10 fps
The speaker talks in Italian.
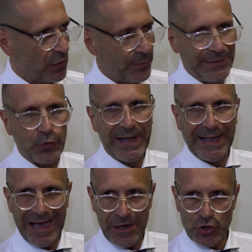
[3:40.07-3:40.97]
momento in
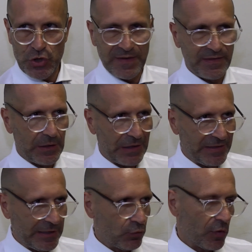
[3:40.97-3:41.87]
carcere sino in
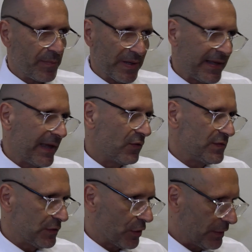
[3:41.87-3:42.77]
titolo perché non
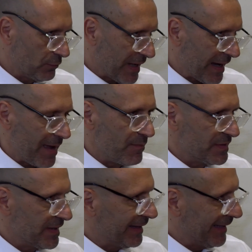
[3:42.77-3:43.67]
si trova in una REMS